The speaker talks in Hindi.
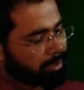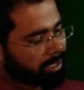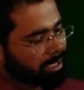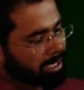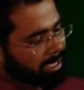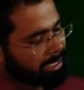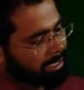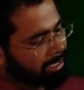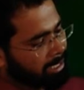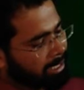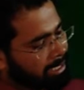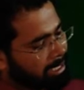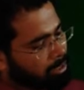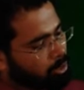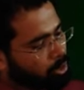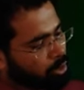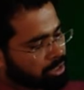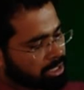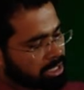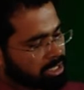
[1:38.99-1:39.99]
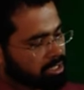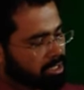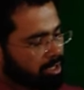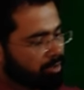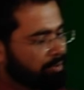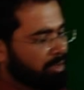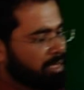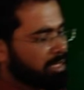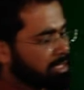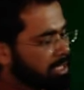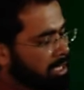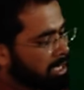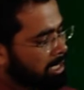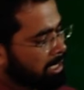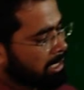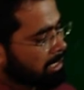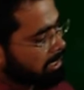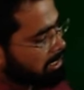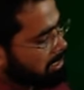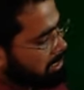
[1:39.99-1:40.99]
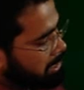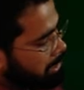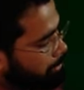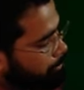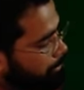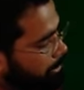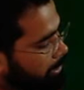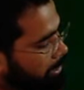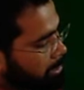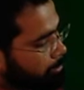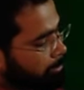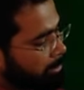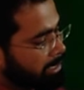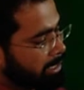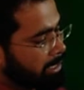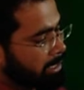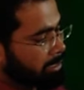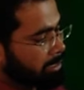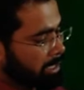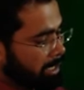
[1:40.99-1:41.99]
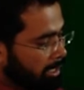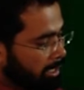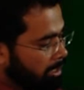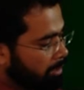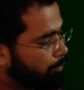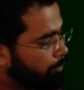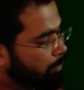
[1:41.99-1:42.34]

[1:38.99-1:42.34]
बनाई है ये गॉसियन सरफेस इसके मिडिल में ये था